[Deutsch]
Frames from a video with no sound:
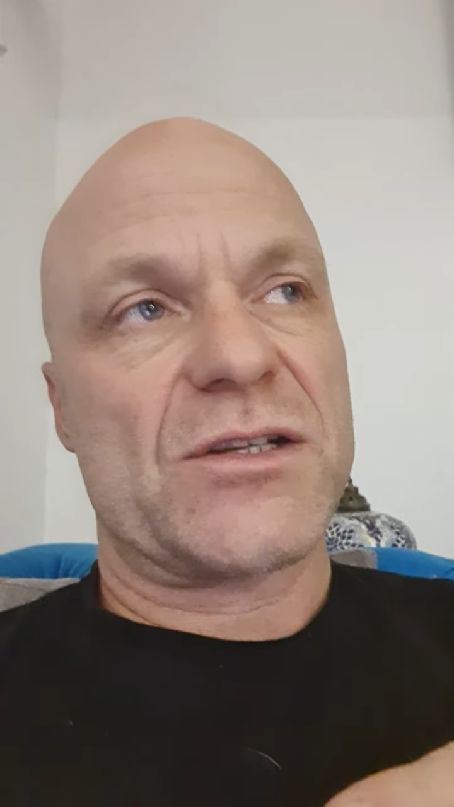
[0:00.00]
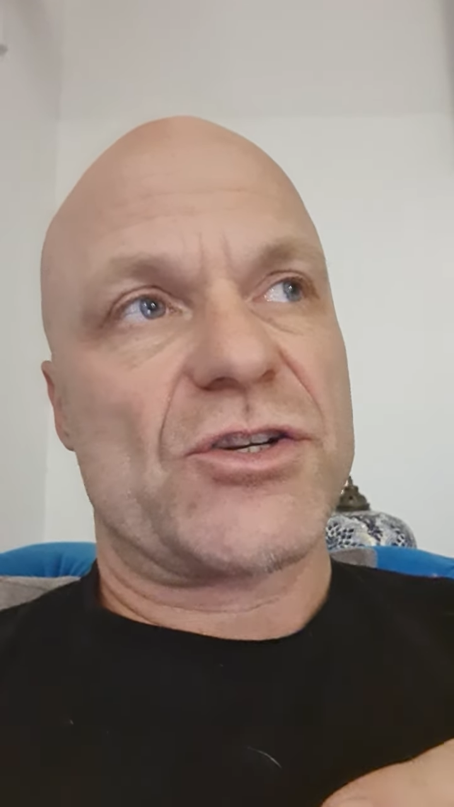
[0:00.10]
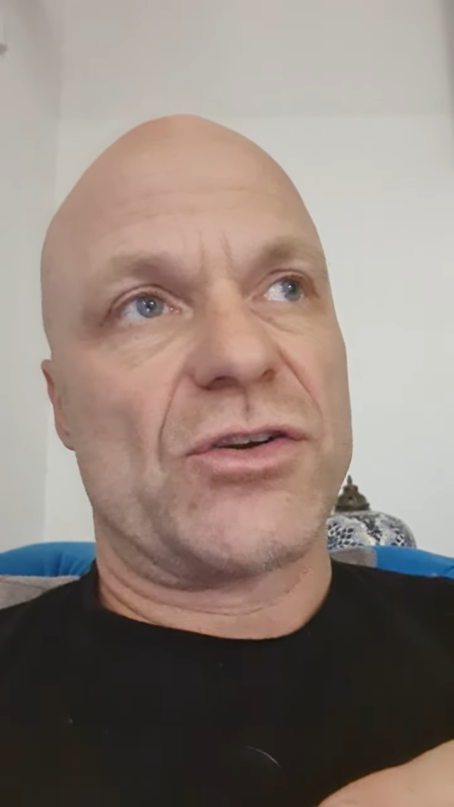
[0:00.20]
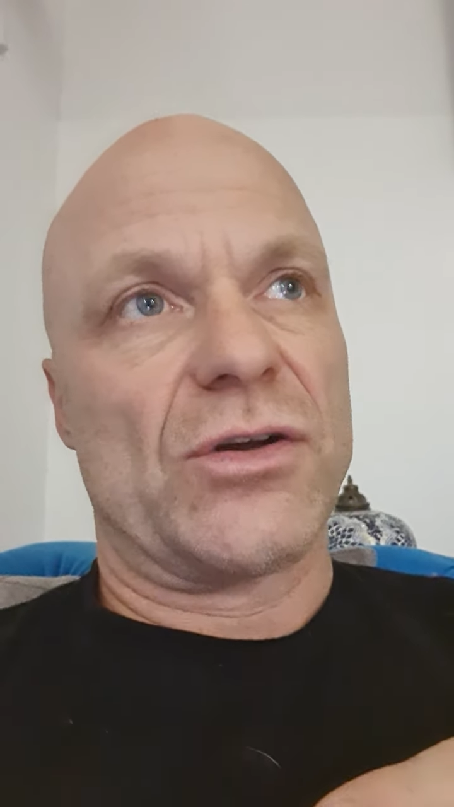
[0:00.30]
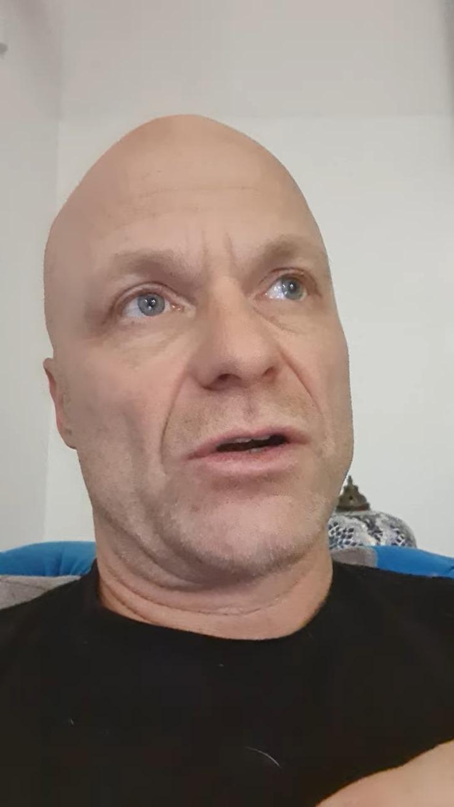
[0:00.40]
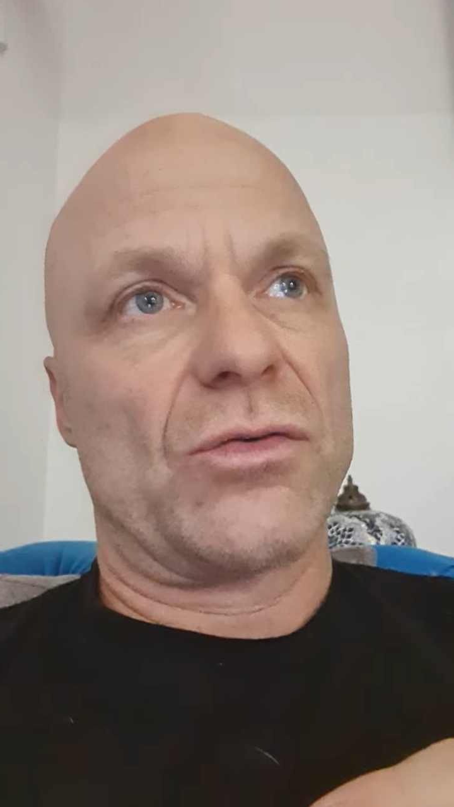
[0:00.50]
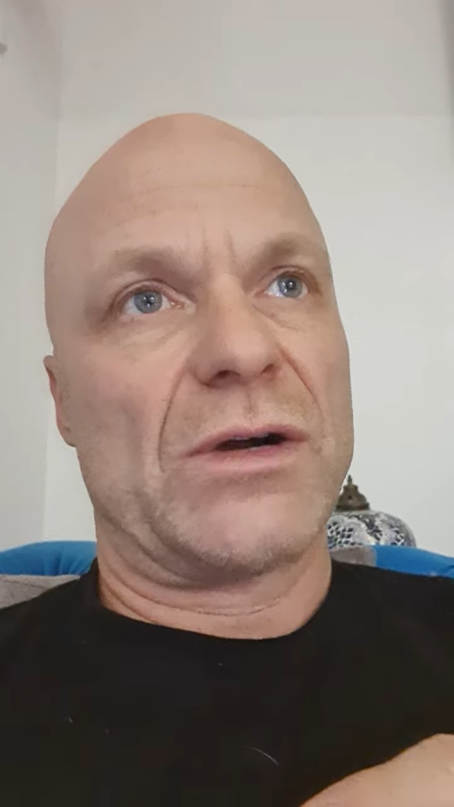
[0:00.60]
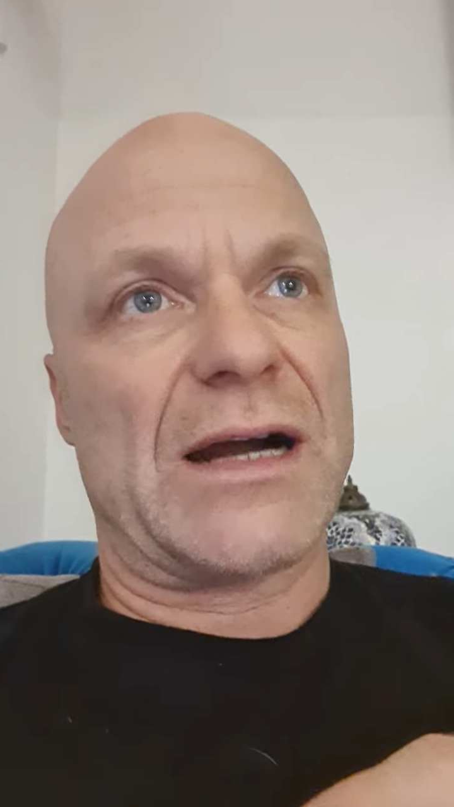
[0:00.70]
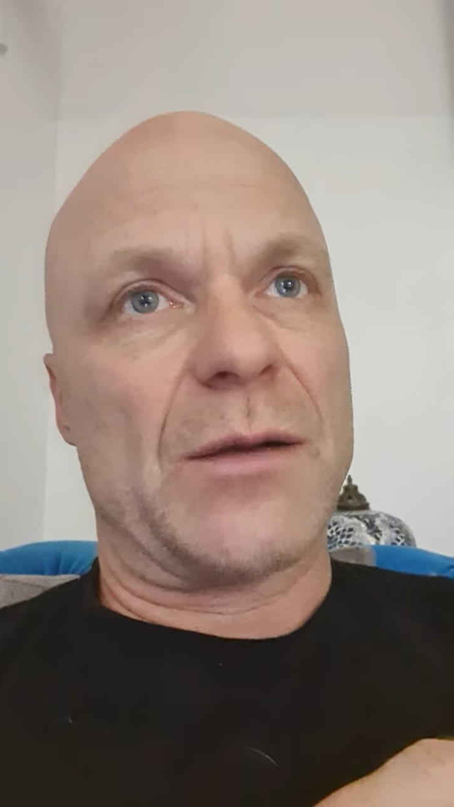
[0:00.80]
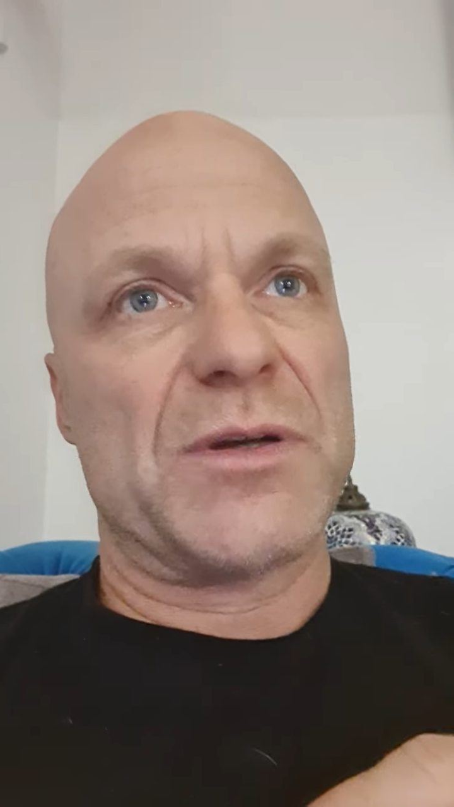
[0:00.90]

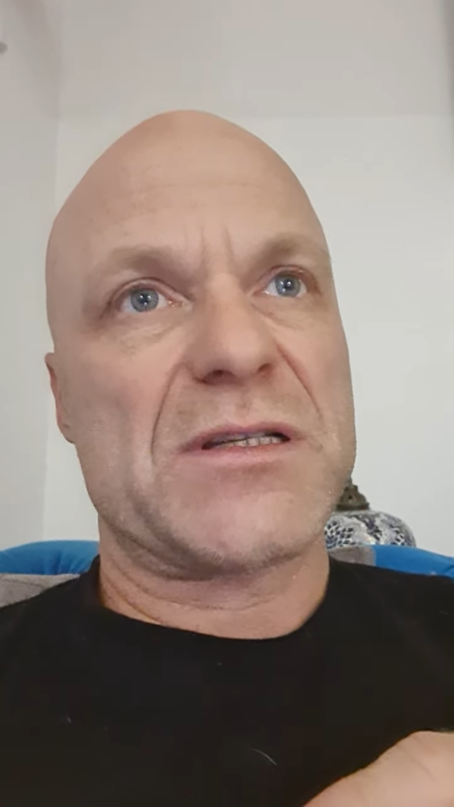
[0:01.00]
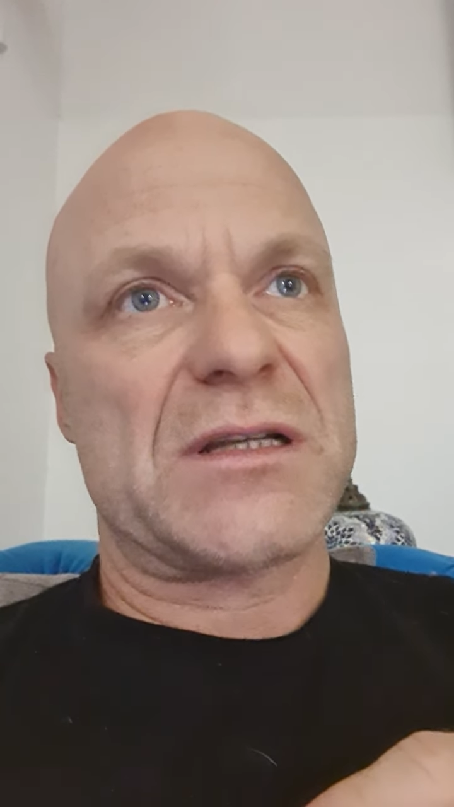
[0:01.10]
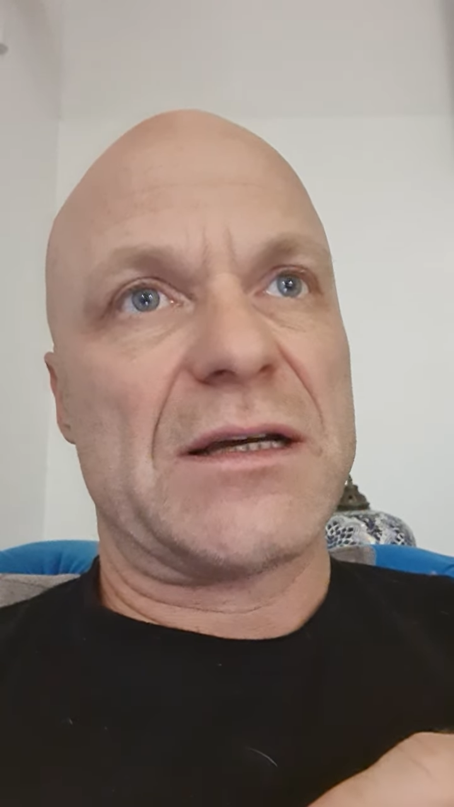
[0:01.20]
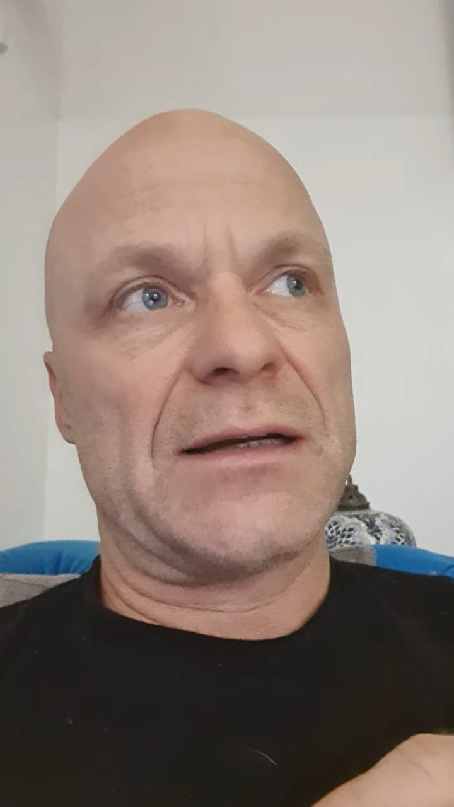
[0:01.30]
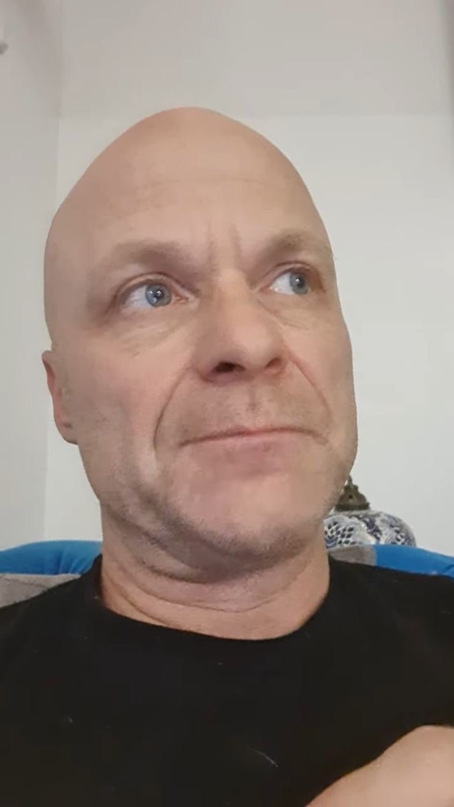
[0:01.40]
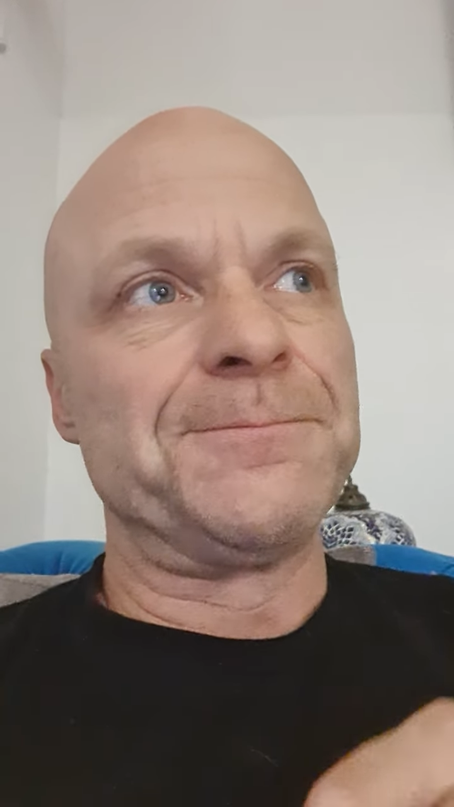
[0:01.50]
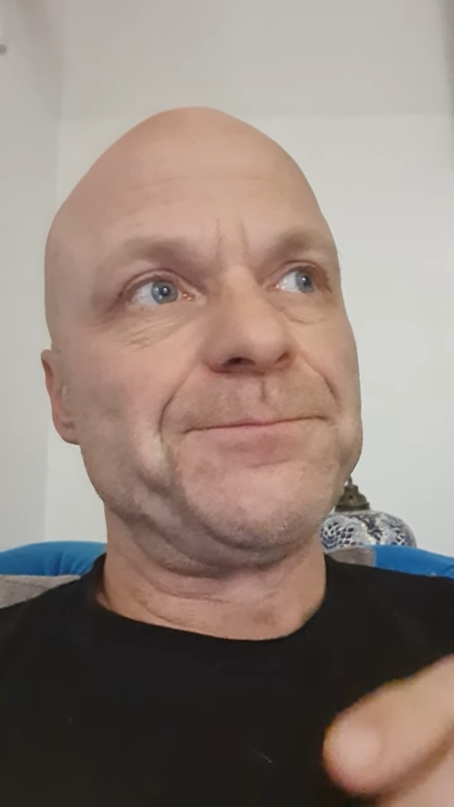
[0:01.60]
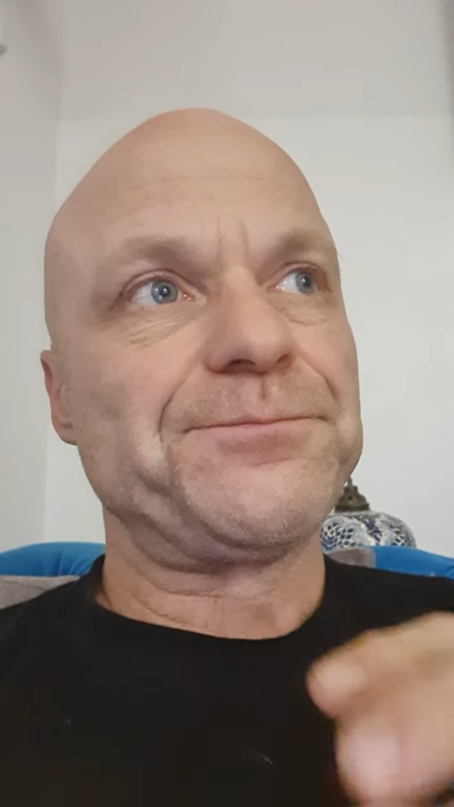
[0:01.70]
Zerstörung gab es dann